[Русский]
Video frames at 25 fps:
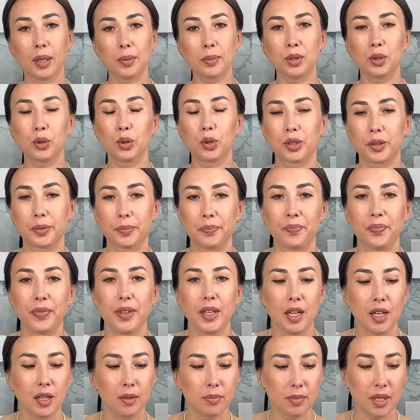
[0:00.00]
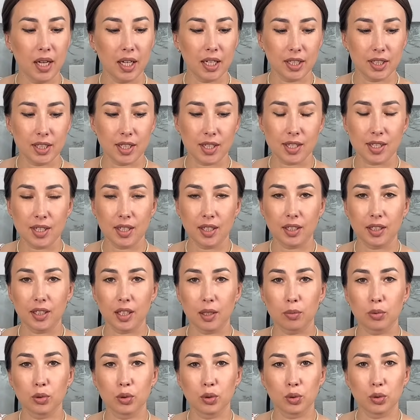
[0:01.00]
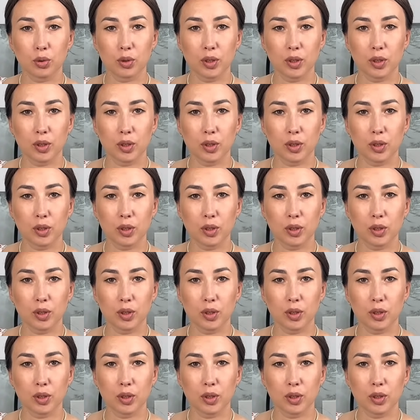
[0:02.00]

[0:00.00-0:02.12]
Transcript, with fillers: Помидоры. Мякоть из них я буду